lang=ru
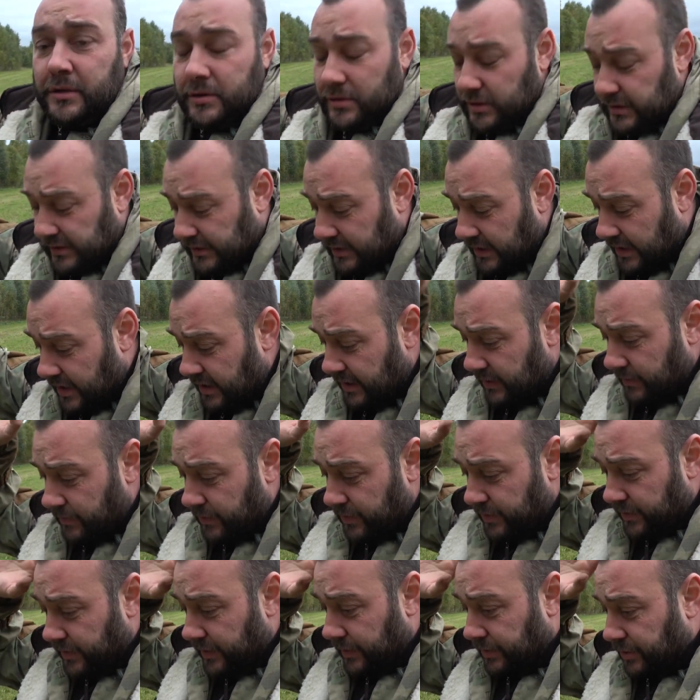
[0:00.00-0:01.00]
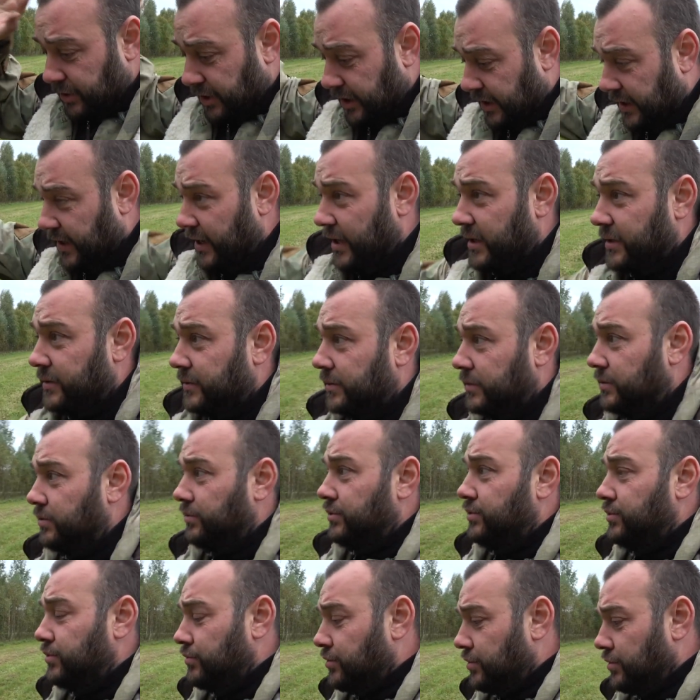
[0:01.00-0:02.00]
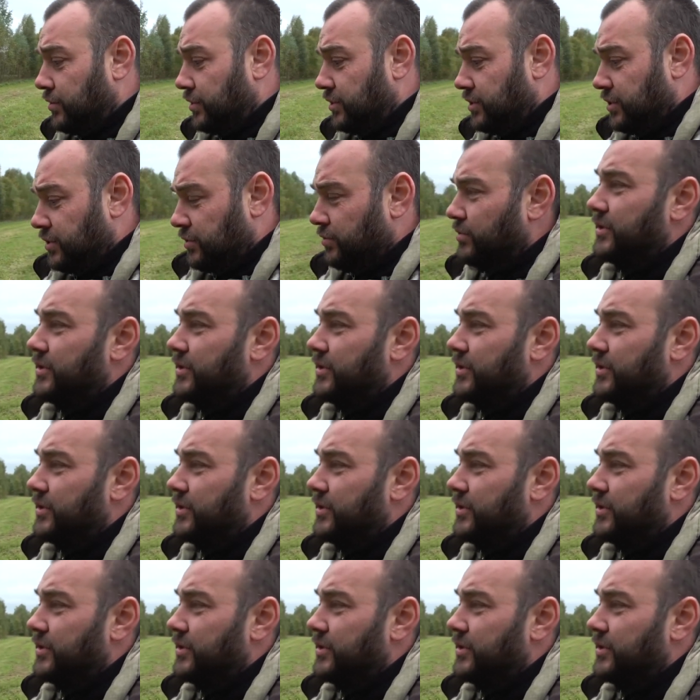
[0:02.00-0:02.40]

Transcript: той стороне было вообще хреново тучу урочь.